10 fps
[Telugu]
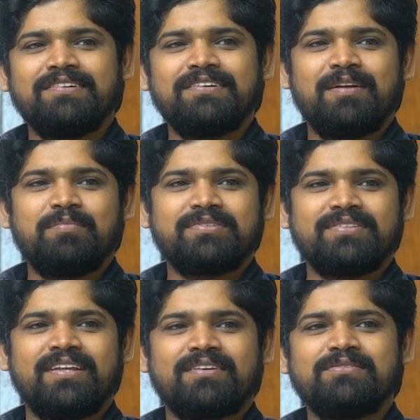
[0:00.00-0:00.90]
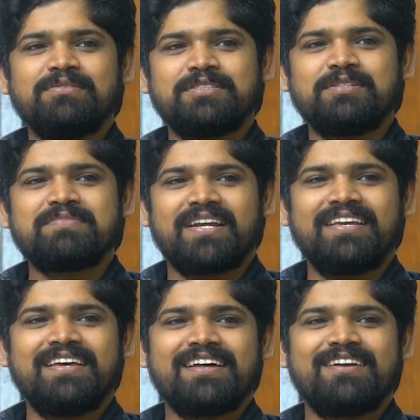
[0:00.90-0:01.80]
అని అనిపిస్తుంది నాకు కొంచెం ట్రై
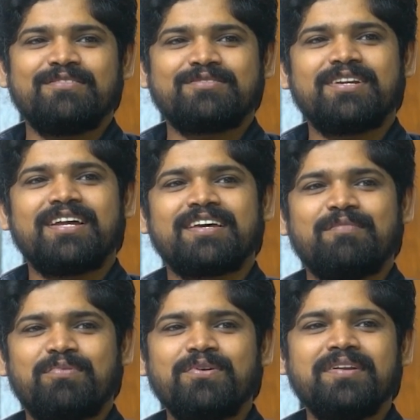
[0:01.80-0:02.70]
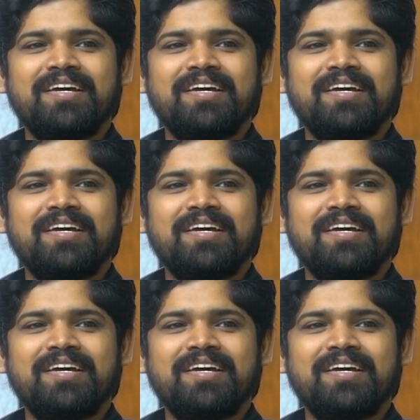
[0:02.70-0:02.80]
చేయరా అన్నాడు సో నాకు ఎప్పుడో